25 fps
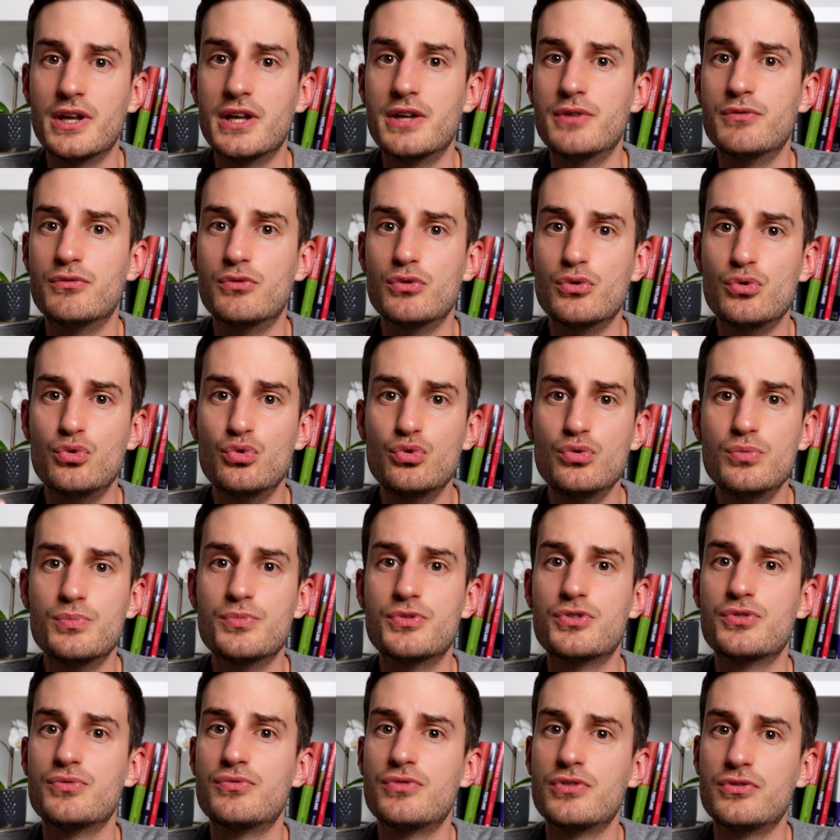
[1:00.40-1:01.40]
an Volumen
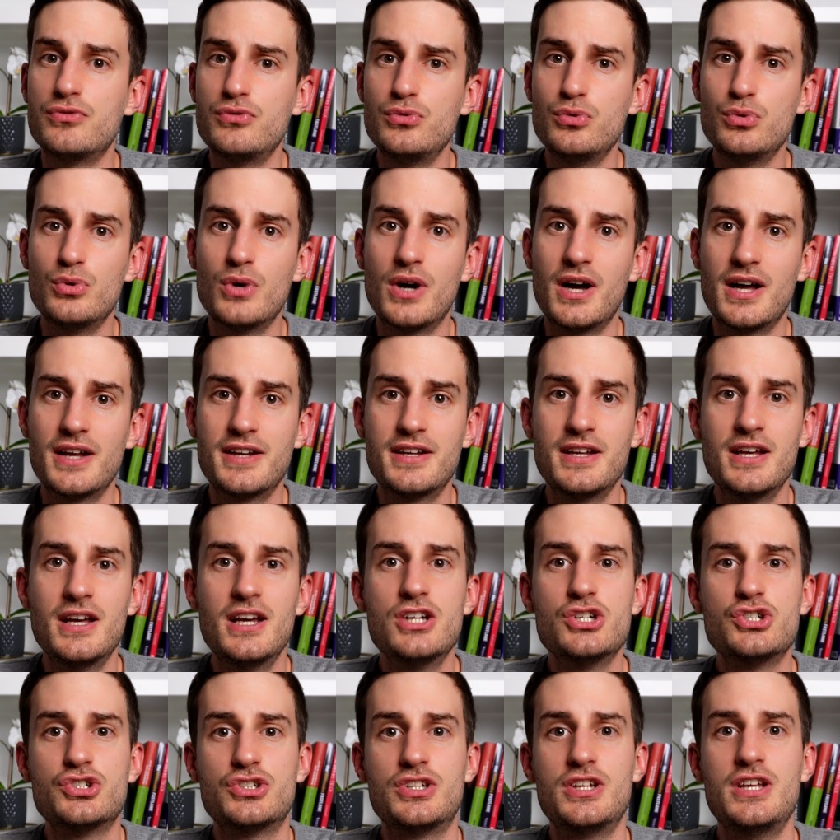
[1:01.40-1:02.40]
zur Verfügung hat,
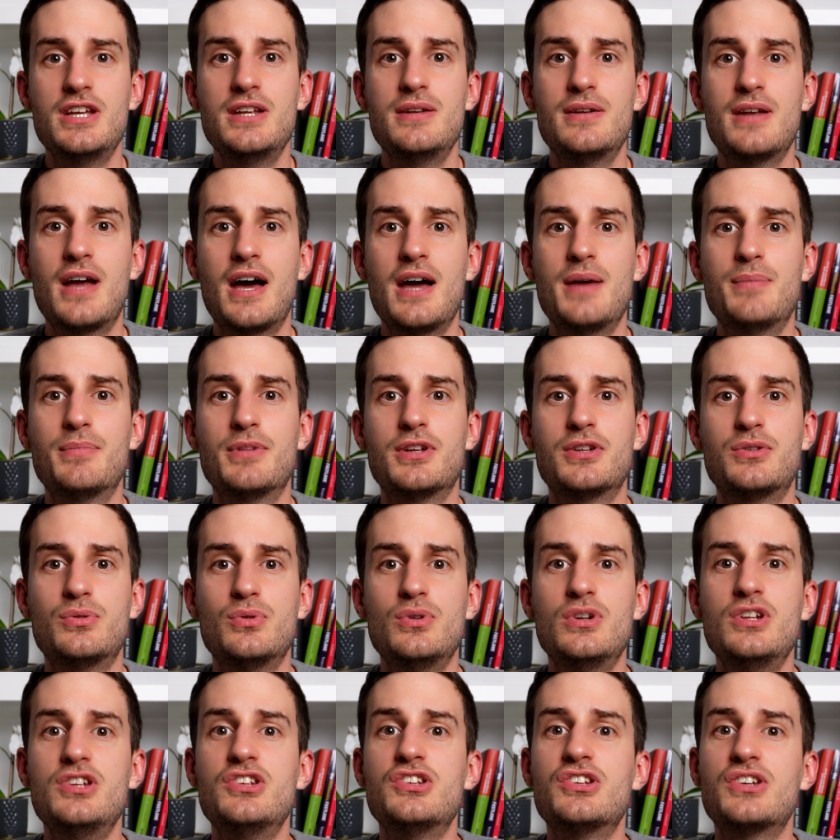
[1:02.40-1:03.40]
stehen einem
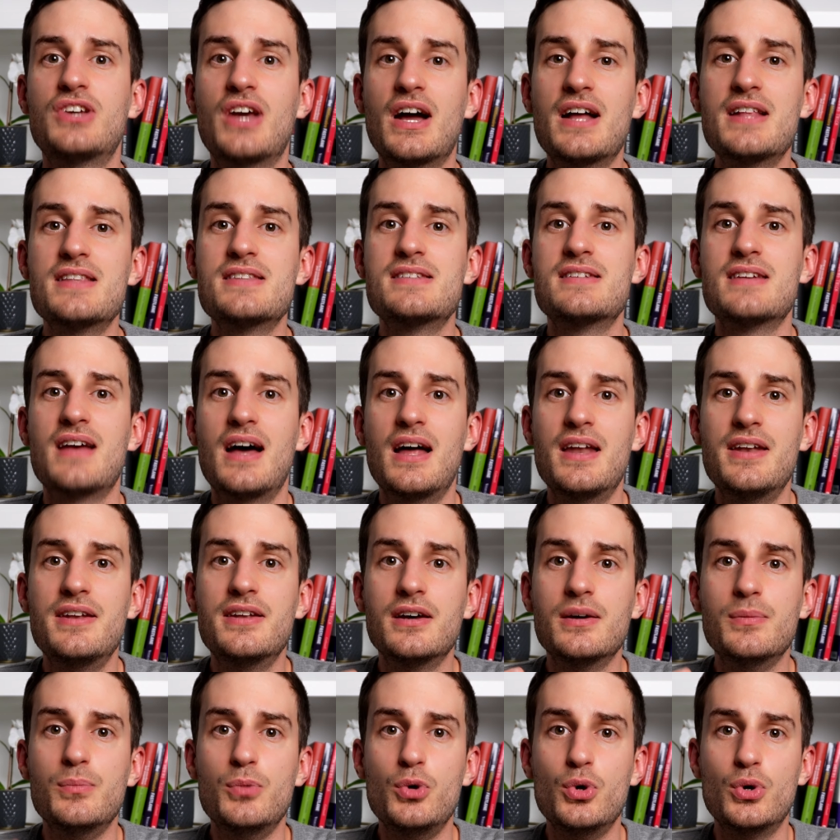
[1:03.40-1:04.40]
natürlich ganz
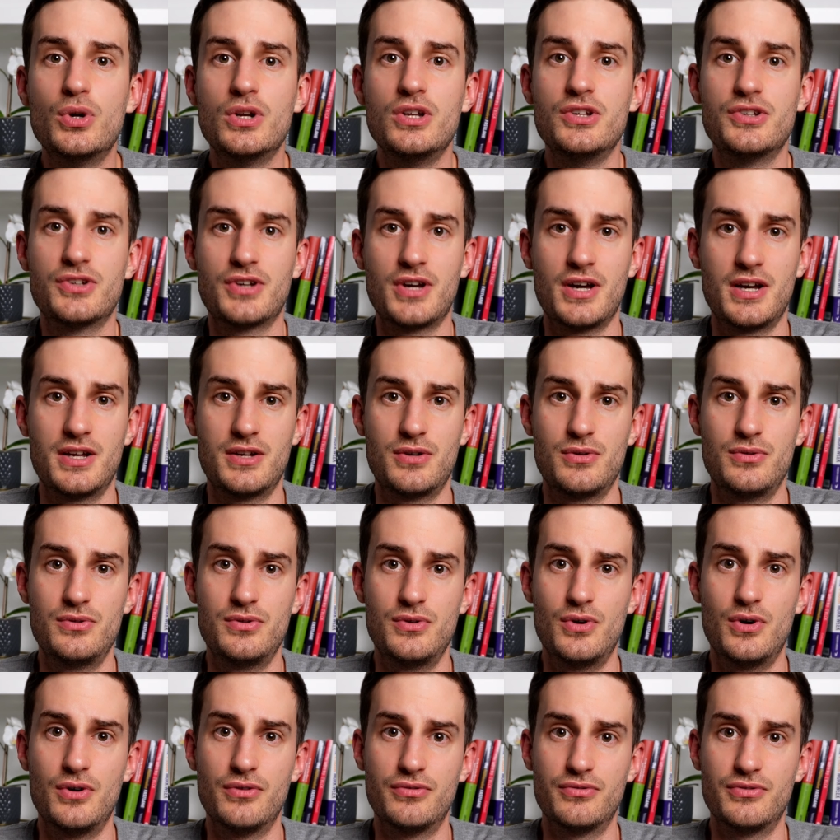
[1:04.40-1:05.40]
andere Möglichkeiten
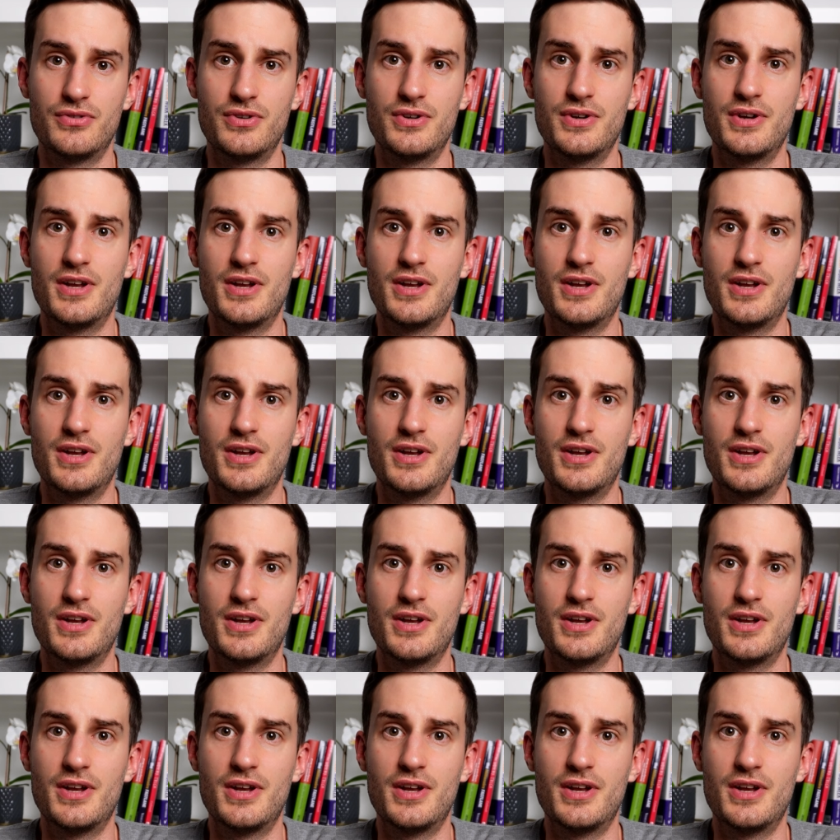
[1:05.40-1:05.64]
offen.